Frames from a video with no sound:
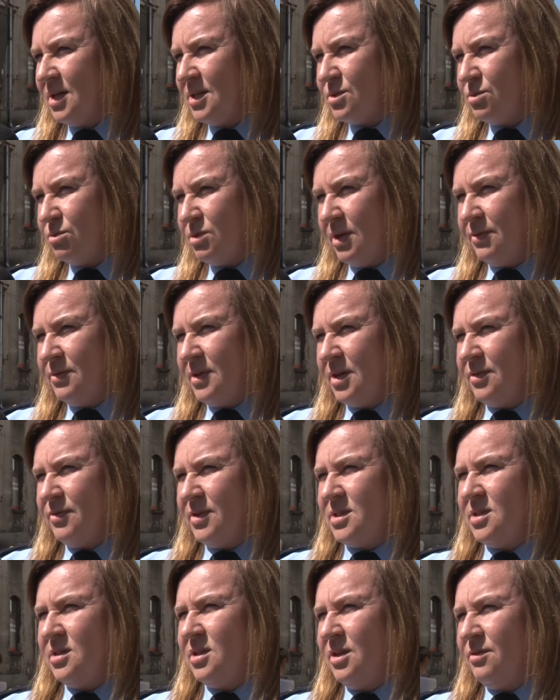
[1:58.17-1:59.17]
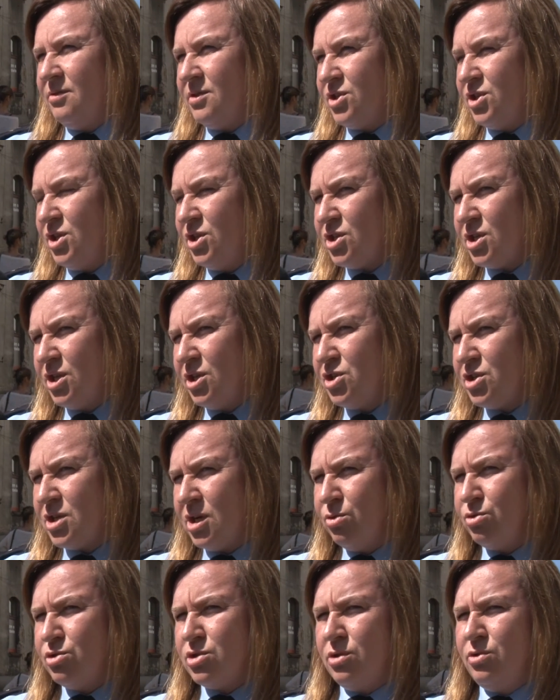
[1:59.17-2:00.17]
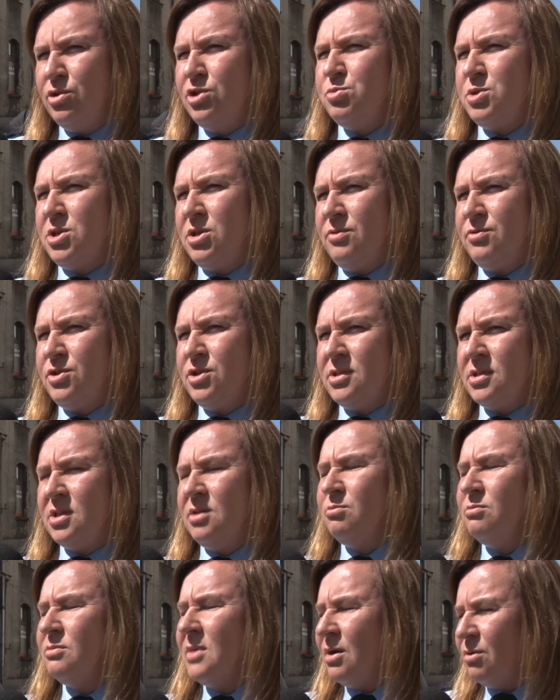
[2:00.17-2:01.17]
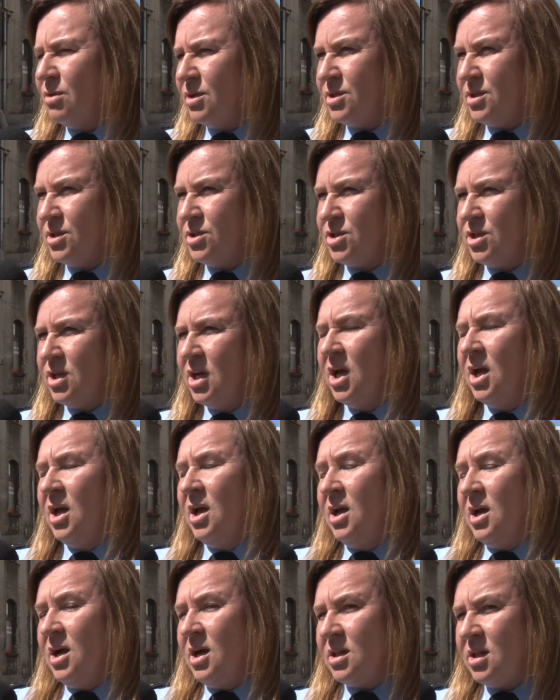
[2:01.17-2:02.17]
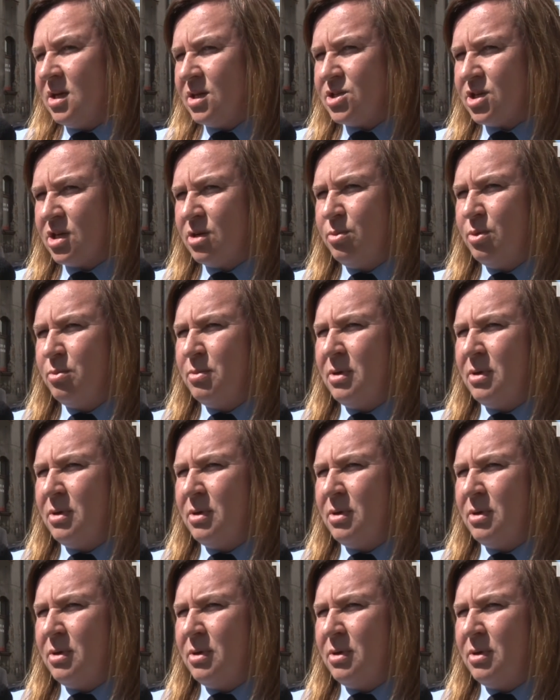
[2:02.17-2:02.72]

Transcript: jest tutaj w tej kwestii najważniejsza i trzeba uczyć przede wszystkim małe dzieci. A dlaczego? Bo